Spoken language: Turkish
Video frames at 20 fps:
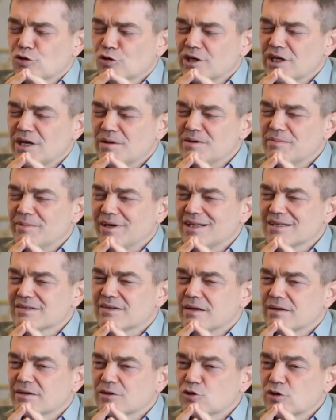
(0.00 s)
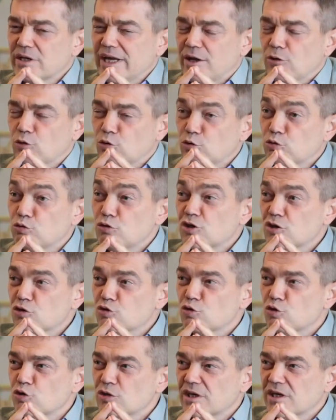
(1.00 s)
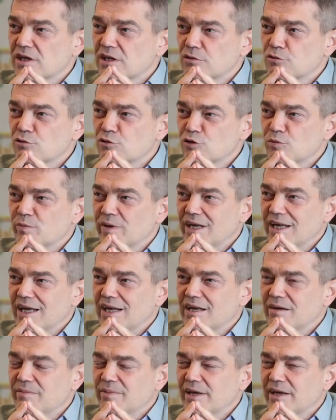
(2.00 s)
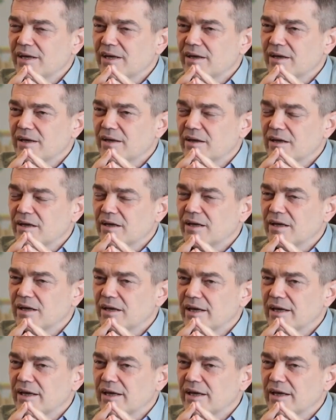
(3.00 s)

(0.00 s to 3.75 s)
çok önemli bazı yani oldukça soyut akıl yürütmelerle beraber